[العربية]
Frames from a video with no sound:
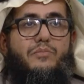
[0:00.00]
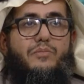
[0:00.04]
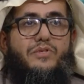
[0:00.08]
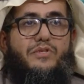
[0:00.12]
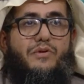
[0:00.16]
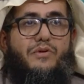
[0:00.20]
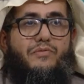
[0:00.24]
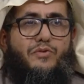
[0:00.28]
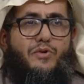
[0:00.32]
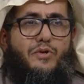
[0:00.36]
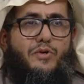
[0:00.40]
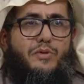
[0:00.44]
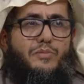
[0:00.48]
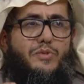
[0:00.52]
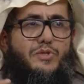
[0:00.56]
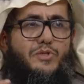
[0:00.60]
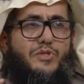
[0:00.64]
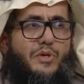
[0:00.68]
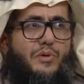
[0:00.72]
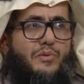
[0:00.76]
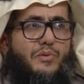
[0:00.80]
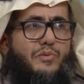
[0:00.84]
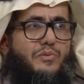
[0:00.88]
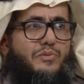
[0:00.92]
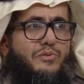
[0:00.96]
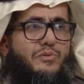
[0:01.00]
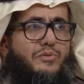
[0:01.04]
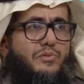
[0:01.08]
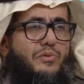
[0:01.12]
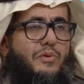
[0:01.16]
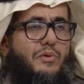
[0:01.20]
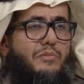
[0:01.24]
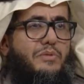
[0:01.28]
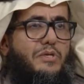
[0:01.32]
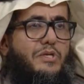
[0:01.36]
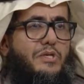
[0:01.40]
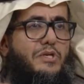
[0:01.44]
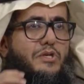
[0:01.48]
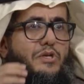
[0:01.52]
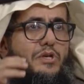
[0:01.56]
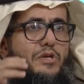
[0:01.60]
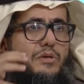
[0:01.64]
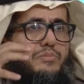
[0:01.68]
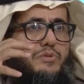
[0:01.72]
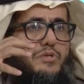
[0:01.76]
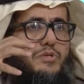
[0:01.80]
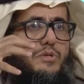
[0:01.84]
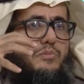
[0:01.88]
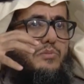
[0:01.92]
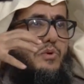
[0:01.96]
بتفخيم صوت
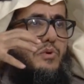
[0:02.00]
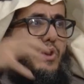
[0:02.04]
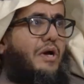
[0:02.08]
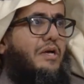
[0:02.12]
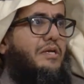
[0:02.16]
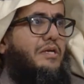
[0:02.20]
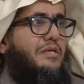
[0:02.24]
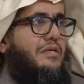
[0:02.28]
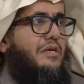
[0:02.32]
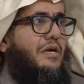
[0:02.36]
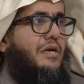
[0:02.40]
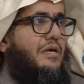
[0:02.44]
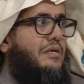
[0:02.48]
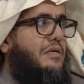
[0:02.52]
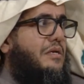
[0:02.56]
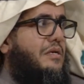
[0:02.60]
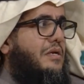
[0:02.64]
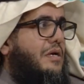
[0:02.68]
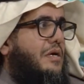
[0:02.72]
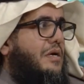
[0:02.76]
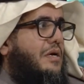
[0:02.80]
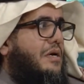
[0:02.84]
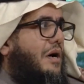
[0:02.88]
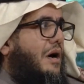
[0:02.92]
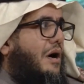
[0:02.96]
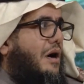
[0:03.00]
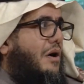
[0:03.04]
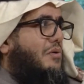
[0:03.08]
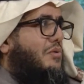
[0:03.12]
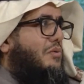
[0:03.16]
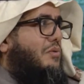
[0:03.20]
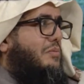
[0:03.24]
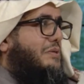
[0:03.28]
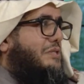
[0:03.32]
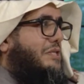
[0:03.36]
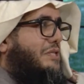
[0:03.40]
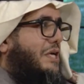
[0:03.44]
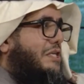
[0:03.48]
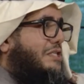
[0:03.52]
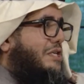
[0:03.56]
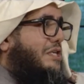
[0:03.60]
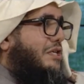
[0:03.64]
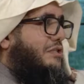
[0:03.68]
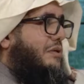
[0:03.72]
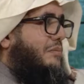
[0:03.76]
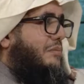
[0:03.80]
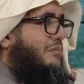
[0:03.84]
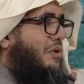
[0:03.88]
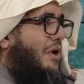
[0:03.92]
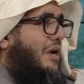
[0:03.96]
وبلبس معين ماذا تفعله أو
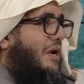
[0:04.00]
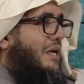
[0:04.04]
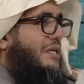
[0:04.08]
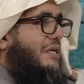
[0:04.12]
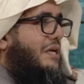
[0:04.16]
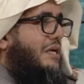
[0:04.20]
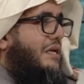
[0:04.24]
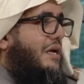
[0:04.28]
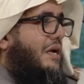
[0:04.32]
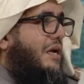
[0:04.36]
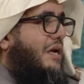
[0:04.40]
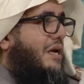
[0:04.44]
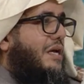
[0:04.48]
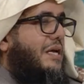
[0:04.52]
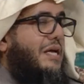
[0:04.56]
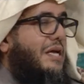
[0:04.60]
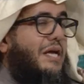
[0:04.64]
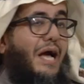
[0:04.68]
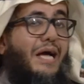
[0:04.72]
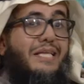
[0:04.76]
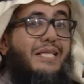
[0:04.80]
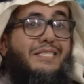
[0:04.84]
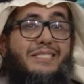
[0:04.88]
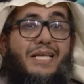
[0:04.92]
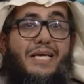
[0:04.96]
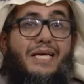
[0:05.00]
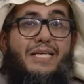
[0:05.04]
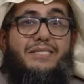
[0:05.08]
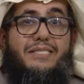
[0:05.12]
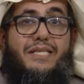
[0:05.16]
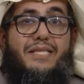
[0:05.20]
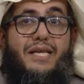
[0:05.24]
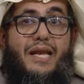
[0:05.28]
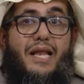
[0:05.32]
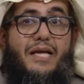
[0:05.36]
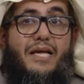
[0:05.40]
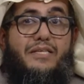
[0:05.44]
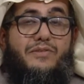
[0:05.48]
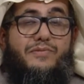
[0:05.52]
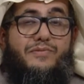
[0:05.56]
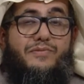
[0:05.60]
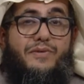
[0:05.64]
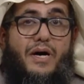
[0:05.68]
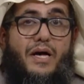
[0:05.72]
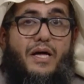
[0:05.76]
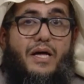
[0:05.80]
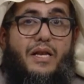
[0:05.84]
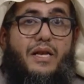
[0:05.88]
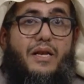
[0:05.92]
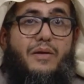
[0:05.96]
بجلسة معينة حتى عند
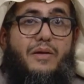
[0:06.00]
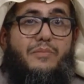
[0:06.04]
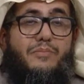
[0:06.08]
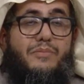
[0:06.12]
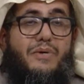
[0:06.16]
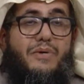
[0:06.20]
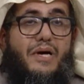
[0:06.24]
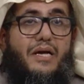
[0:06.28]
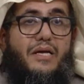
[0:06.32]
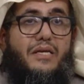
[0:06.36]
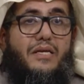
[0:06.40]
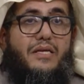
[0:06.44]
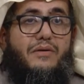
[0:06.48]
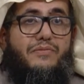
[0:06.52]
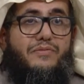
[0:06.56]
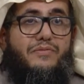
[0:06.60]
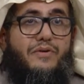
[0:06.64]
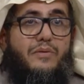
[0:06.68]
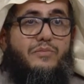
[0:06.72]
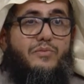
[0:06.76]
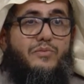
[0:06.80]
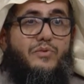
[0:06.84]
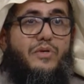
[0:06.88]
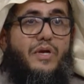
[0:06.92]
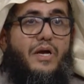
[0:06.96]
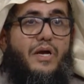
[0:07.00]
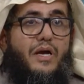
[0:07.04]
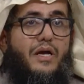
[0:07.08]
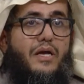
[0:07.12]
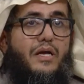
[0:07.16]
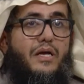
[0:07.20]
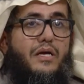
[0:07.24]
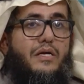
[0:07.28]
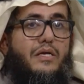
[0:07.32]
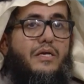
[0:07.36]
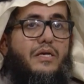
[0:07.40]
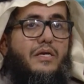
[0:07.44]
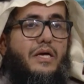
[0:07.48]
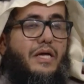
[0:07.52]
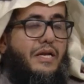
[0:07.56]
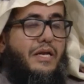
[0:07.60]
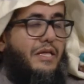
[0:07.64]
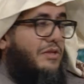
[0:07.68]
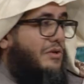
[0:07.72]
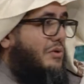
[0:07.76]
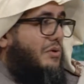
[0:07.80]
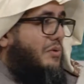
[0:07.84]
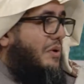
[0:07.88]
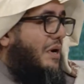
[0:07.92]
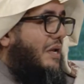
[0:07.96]
الأطفال لما يفهمونها أنا
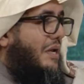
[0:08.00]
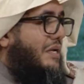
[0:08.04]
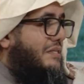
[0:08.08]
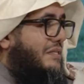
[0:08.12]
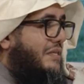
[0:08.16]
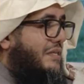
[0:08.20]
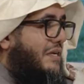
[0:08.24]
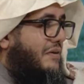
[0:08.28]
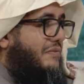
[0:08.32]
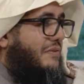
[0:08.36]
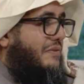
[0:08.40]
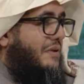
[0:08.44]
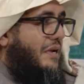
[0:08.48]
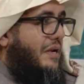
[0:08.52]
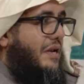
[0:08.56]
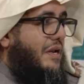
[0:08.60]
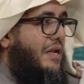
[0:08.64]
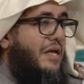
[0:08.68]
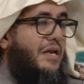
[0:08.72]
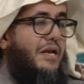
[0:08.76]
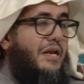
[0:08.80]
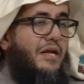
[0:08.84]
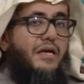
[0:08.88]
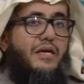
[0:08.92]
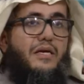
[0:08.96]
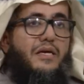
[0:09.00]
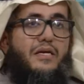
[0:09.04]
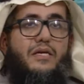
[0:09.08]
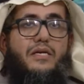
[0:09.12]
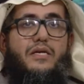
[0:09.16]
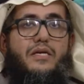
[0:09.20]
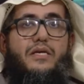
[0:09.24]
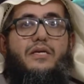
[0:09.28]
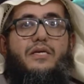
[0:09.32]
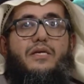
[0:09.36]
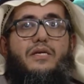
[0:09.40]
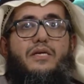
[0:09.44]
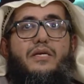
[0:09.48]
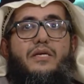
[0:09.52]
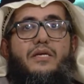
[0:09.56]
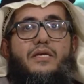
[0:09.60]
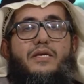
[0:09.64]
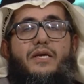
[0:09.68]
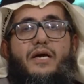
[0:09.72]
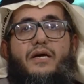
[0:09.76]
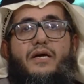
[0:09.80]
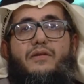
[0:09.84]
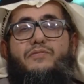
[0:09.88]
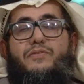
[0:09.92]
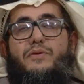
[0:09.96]
أذكر والدي غفر الله له
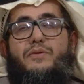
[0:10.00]
كان